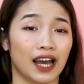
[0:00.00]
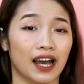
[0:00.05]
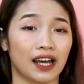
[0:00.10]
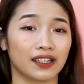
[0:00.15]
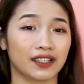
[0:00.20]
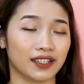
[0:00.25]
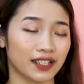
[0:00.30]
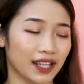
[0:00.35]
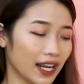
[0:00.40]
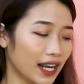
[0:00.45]

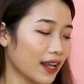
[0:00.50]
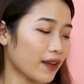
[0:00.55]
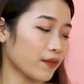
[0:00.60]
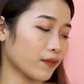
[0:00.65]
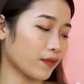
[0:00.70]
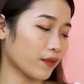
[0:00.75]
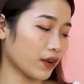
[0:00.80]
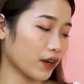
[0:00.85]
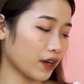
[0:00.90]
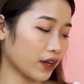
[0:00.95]
À, thứ nhất là
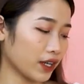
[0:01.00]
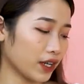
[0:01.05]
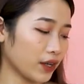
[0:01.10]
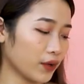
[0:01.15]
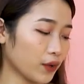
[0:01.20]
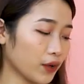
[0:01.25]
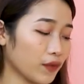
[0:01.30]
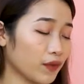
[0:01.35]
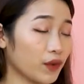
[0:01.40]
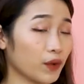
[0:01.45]
với
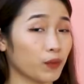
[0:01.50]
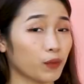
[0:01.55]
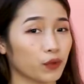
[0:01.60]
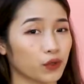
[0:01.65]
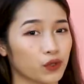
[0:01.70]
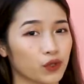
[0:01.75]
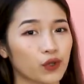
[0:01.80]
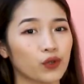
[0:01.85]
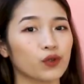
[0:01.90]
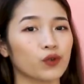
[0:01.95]
review
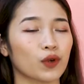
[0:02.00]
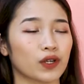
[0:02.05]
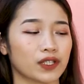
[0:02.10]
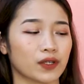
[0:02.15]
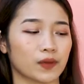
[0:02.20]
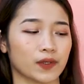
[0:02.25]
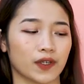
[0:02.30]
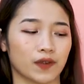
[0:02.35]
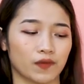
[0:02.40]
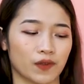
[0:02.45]
một chút qua
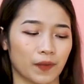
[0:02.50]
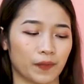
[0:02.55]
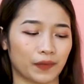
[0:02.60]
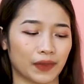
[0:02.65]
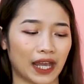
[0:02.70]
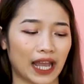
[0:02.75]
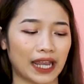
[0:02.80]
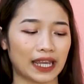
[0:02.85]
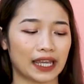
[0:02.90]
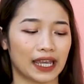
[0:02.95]
dòng sản
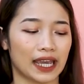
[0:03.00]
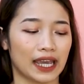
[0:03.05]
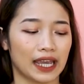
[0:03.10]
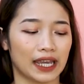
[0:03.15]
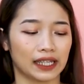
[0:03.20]
phẩm này